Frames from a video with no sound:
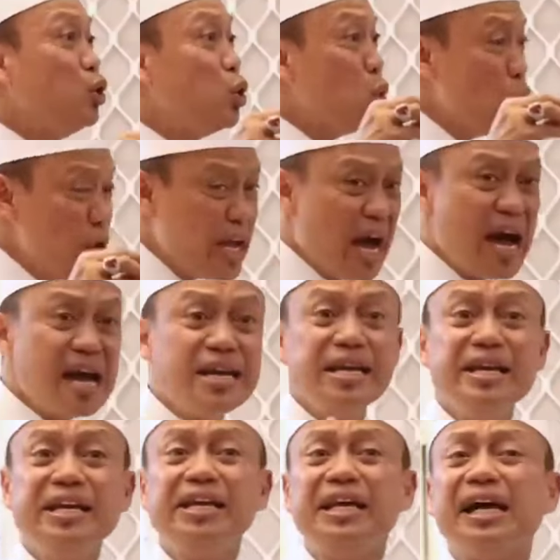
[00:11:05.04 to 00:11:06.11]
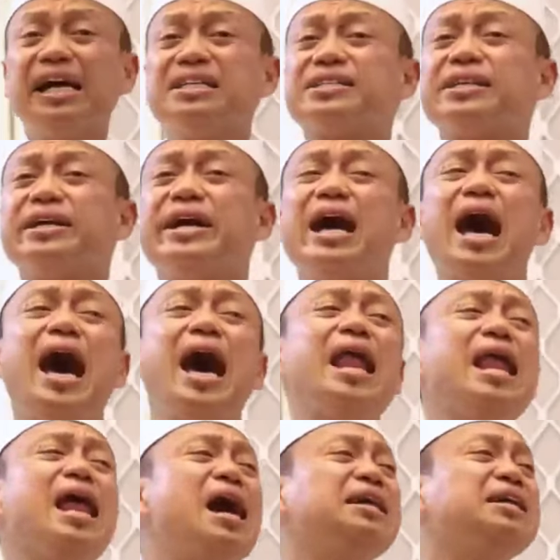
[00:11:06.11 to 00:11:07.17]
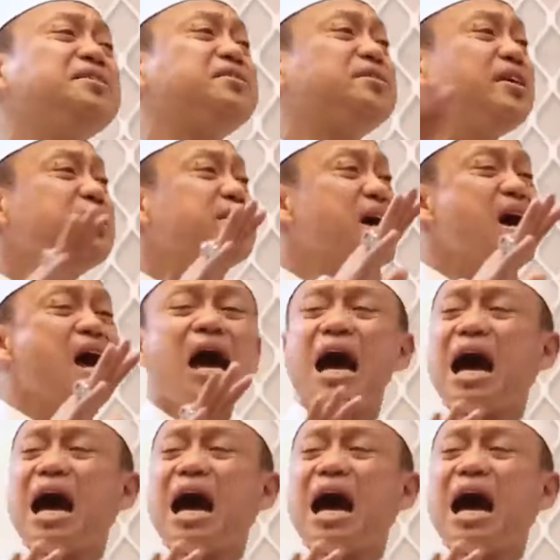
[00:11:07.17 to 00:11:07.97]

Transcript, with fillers: dunia ini dengan segala isinya